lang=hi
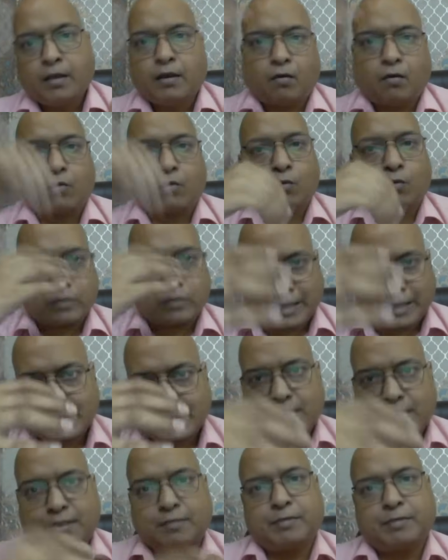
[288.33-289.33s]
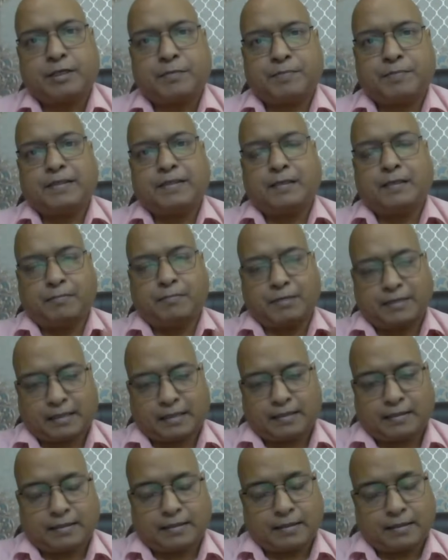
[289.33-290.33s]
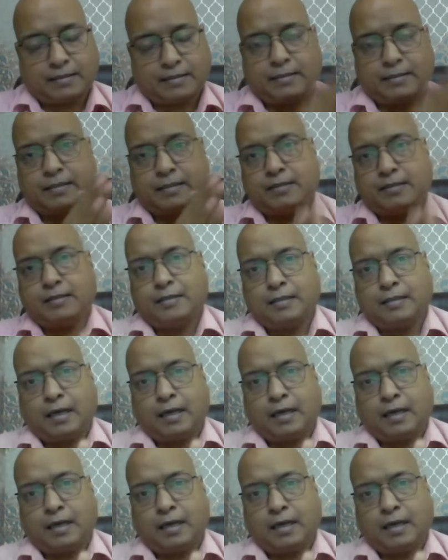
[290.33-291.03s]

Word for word: और उस एस्टिमेट पे ये बता देता है कि ठीक है जी